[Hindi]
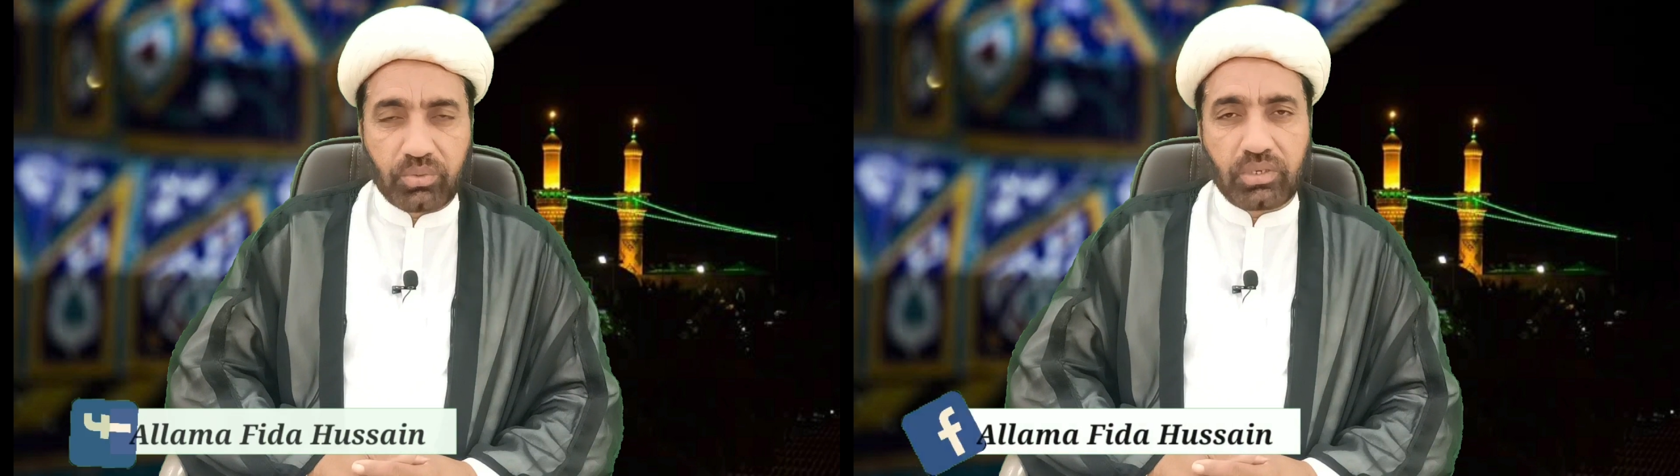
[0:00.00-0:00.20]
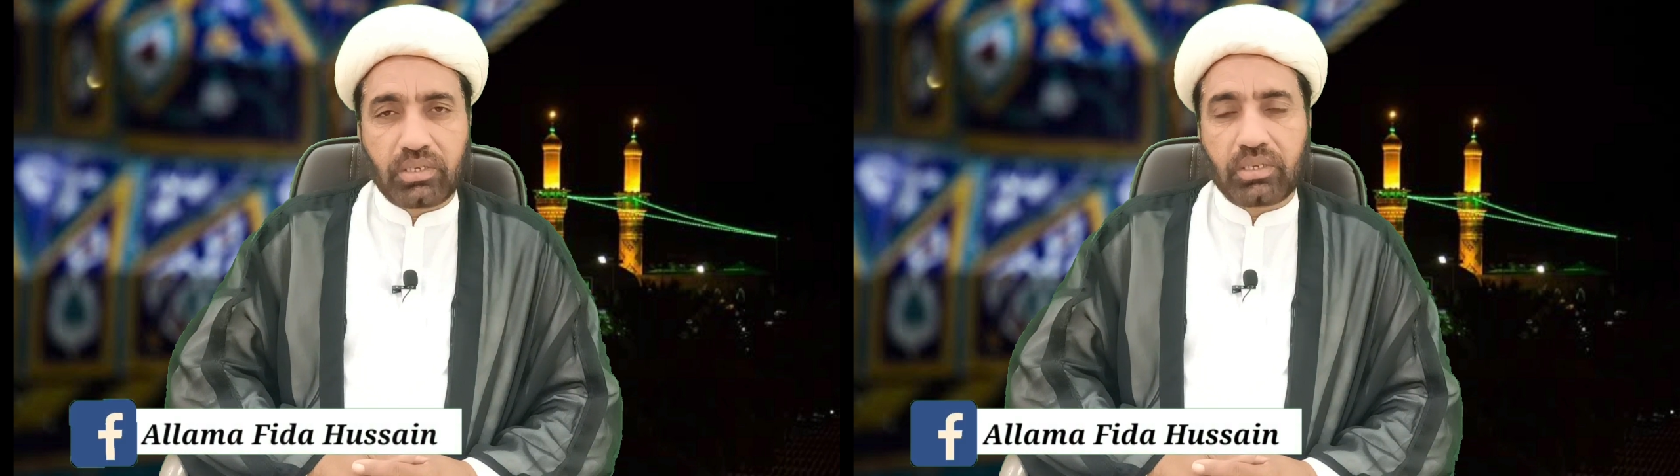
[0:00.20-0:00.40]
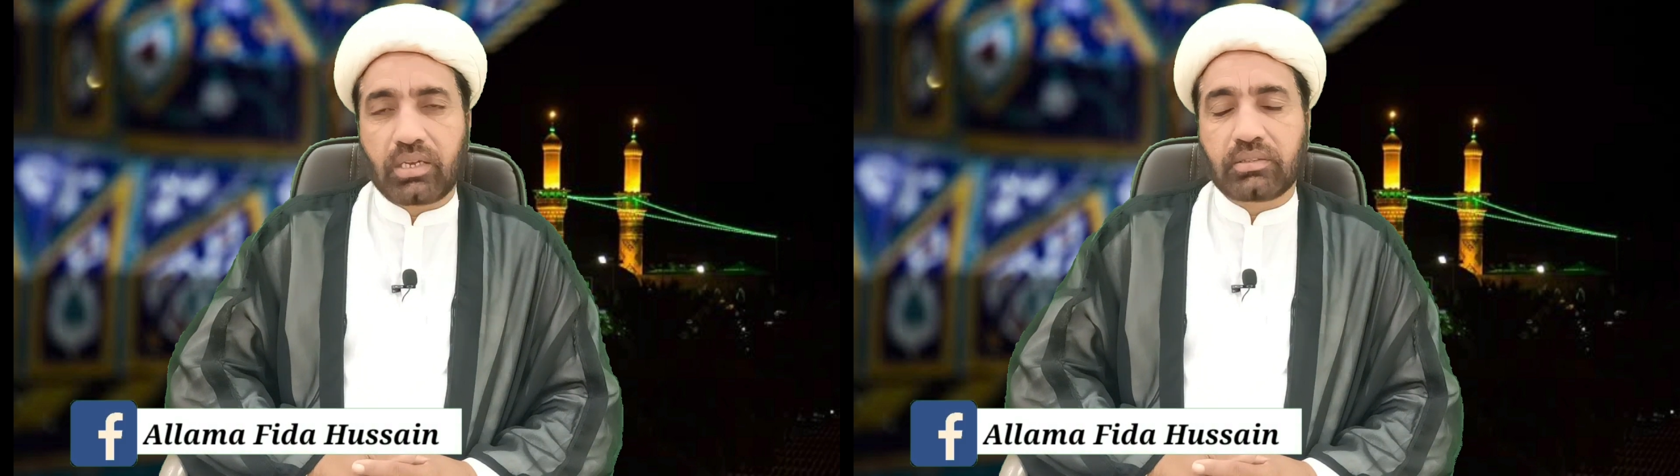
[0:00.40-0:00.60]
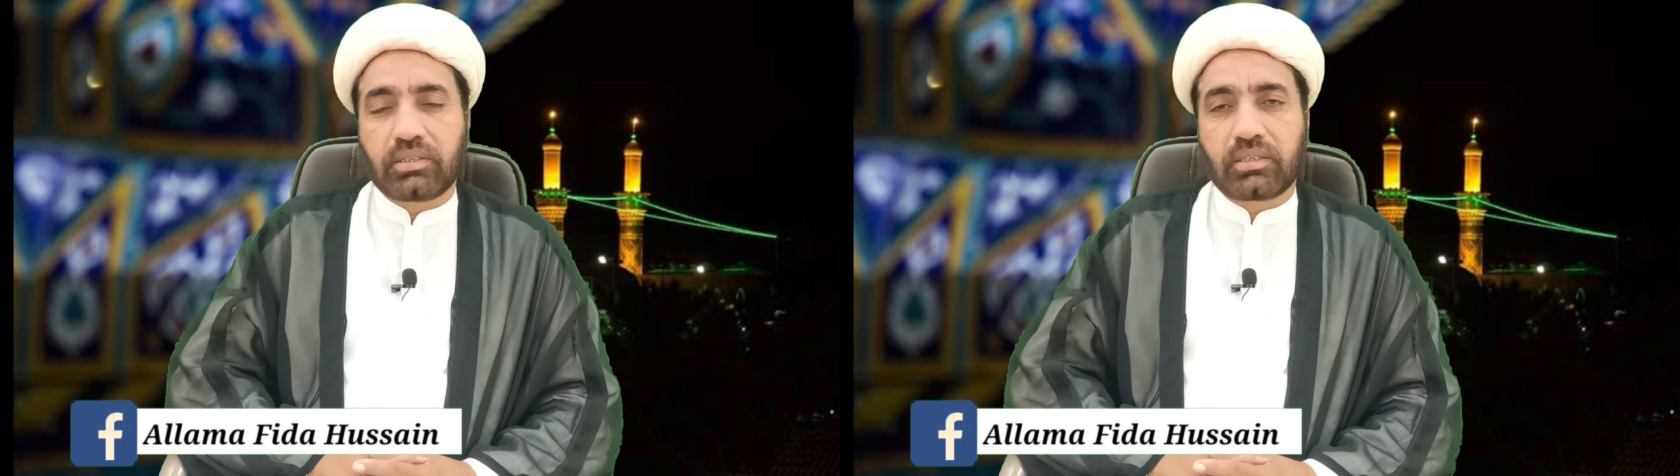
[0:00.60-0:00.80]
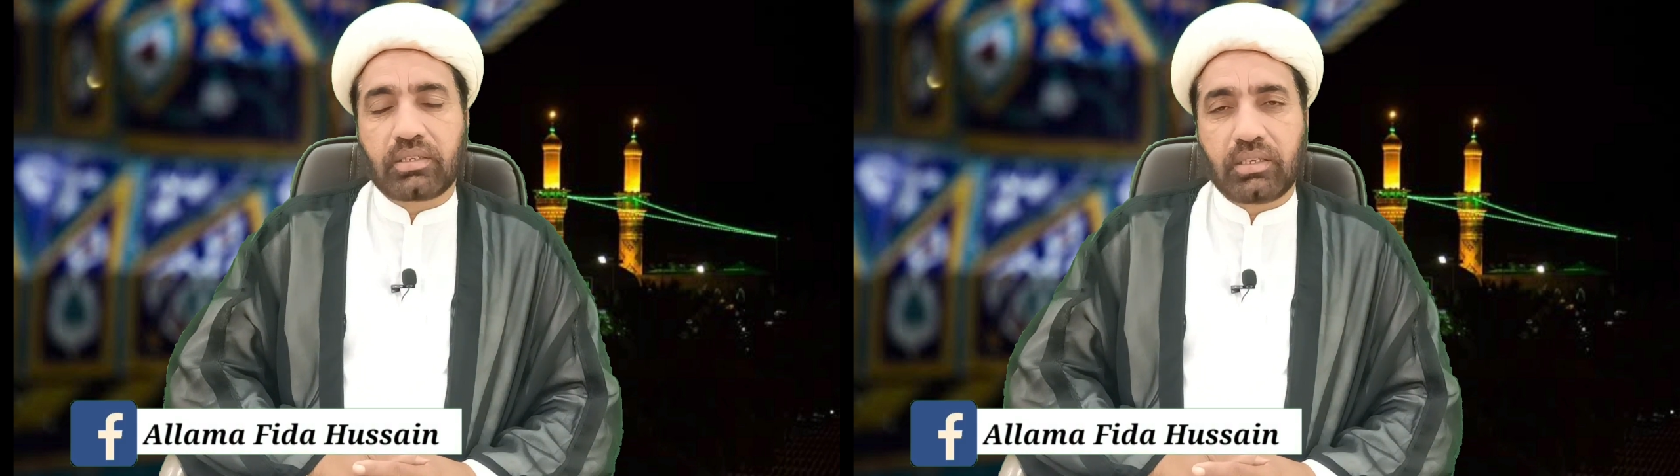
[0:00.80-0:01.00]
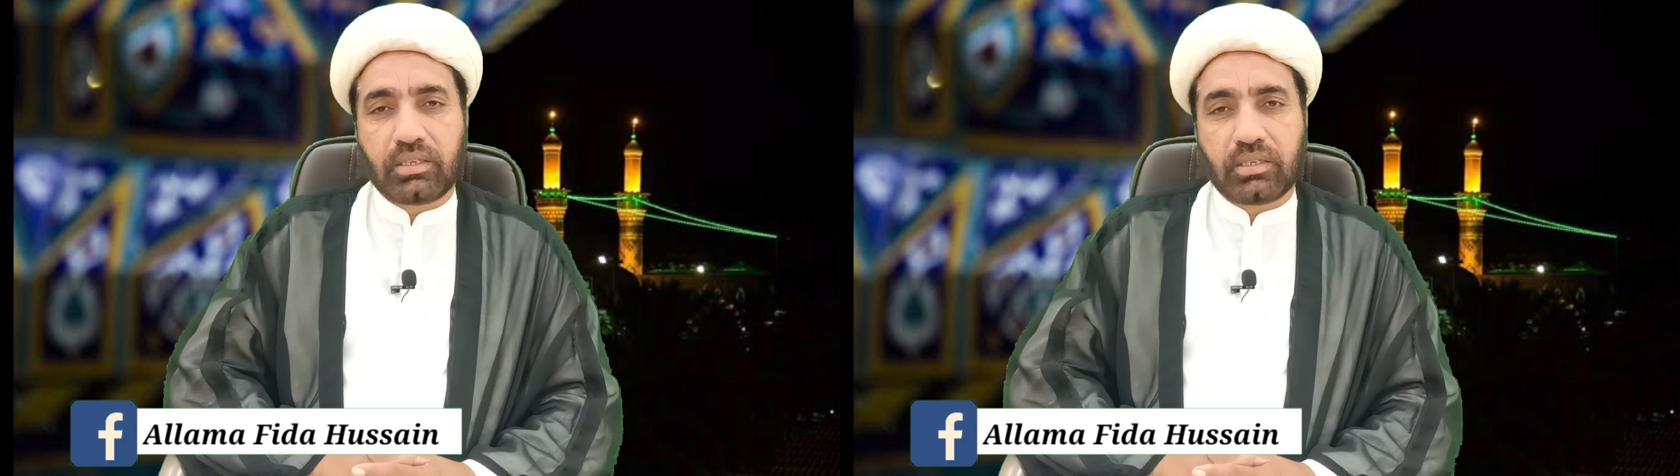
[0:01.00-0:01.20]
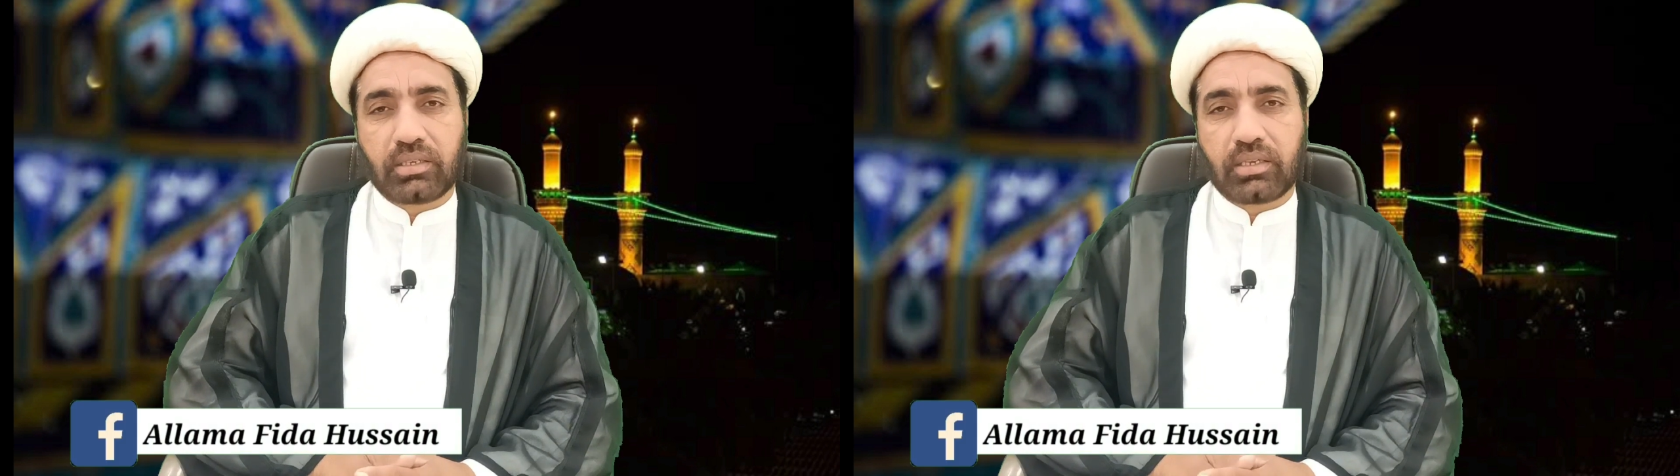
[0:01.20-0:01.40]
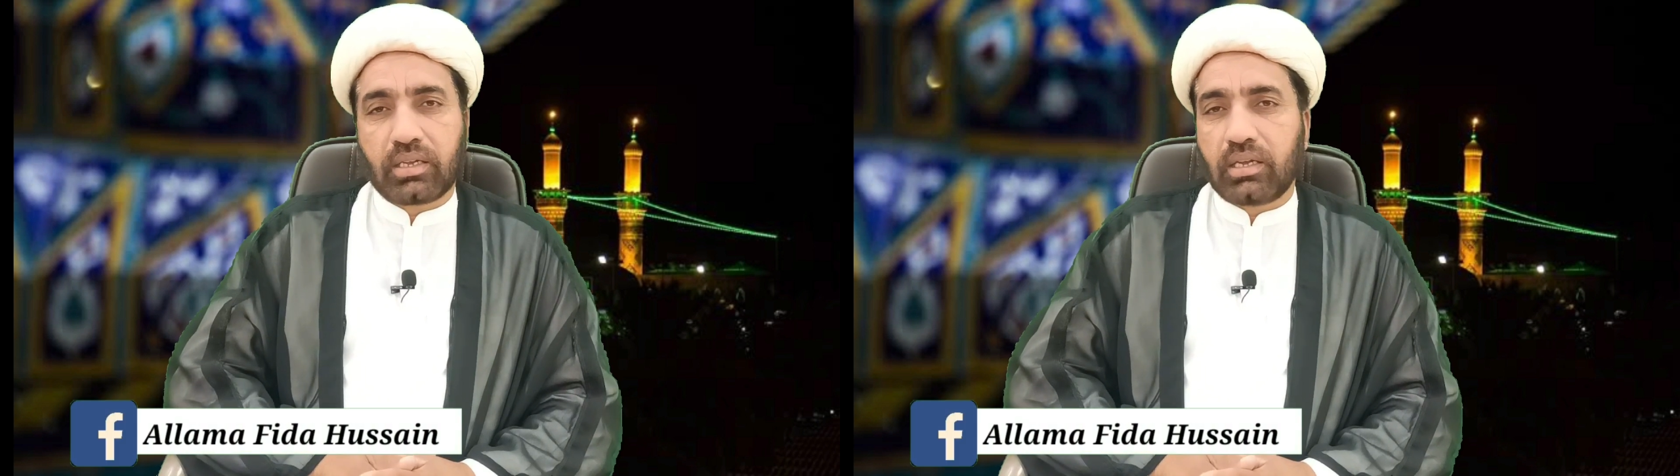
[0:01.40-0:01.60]
तो ये याद
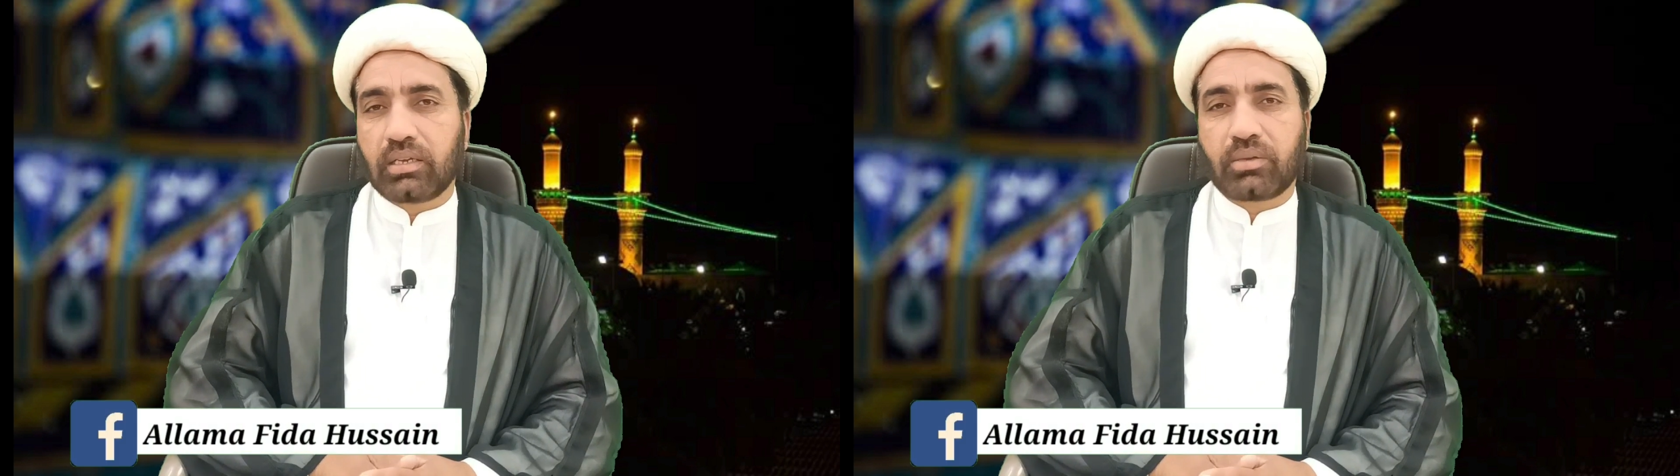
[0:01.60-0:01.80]
रखें कि